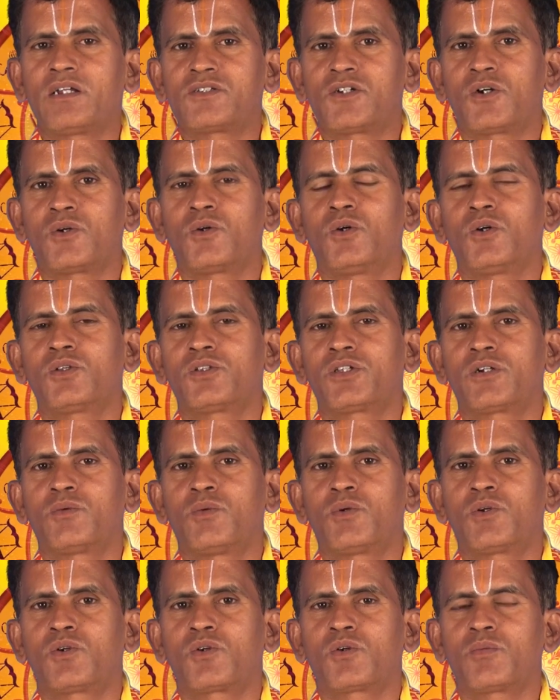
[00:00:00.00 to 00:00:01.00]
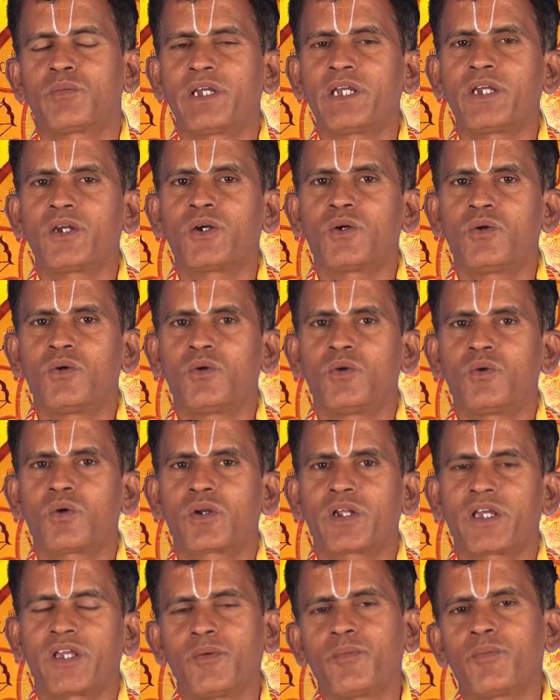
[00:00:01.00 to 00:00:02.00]
சகோதர ஒற்றுமை
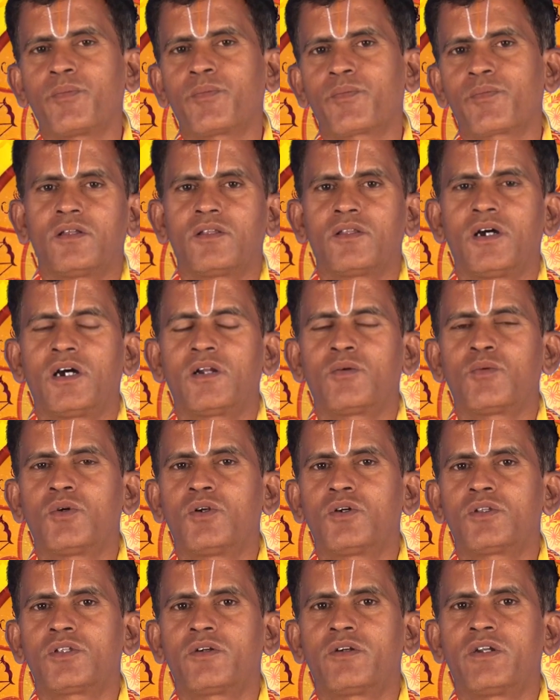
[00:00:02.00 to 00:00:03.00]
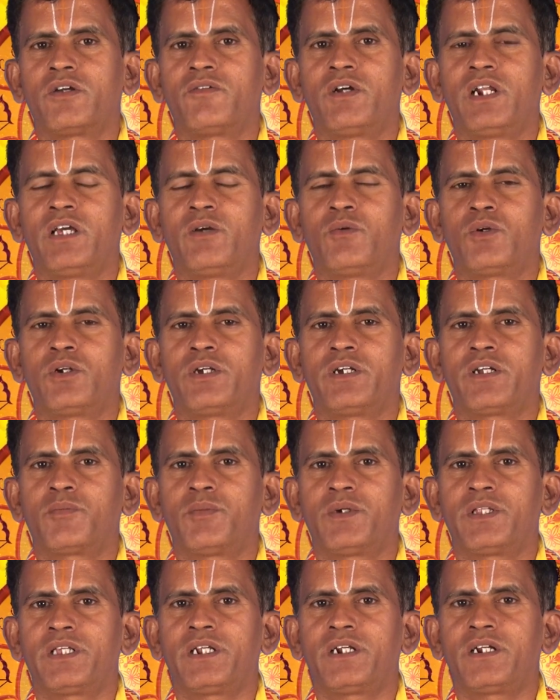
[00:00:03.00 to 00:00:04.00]
குறையும் தான் உண்டு தன்னுடைய வேலை உண்டு
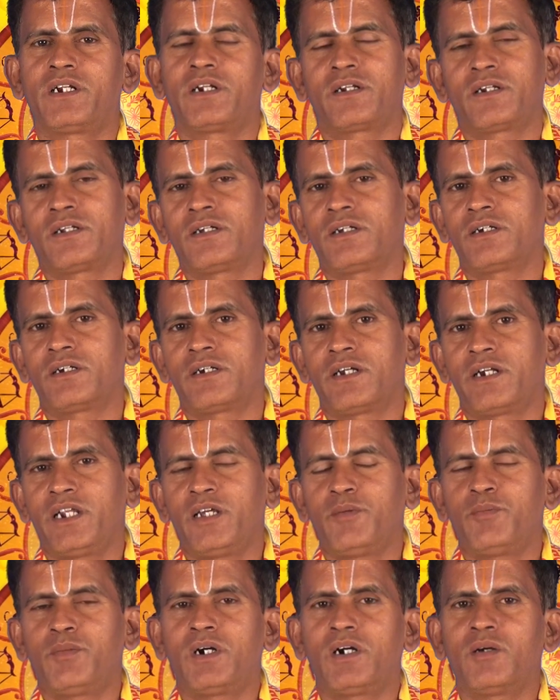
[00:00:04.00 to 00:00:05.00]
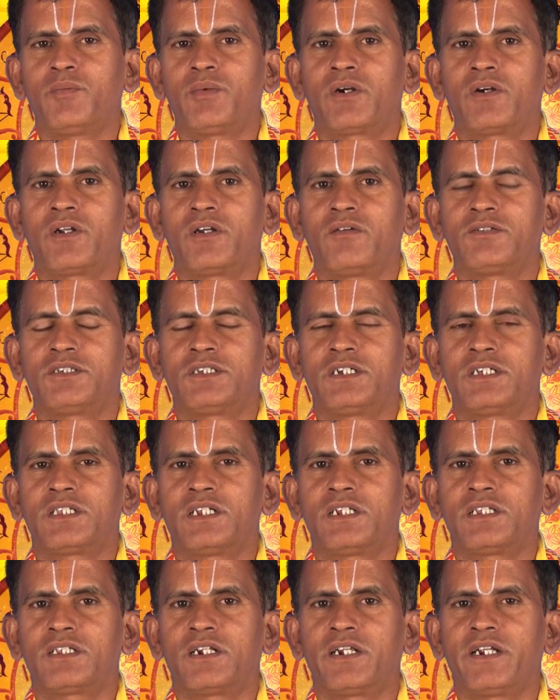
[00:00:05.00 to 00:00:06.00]
இருப்பதே நன்று கண்டிப்பாக பிறருடைய
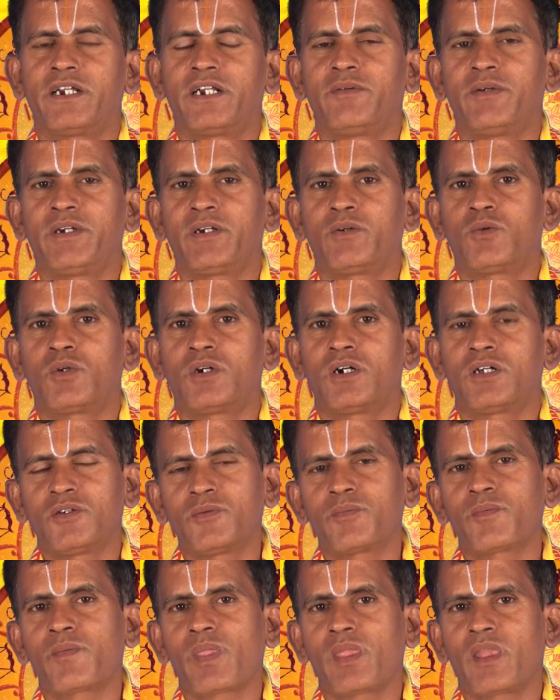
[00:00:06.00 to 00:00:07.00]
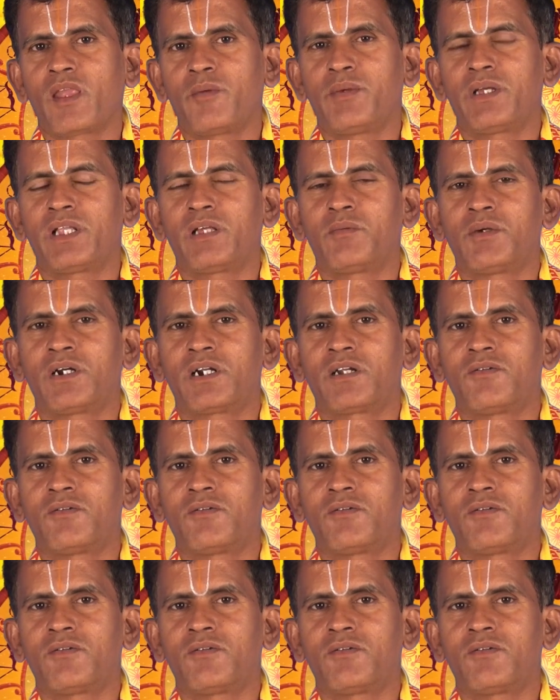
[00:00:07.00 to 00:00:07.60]
விஷயத்தில் தலையிடவே கூடாது மிதமான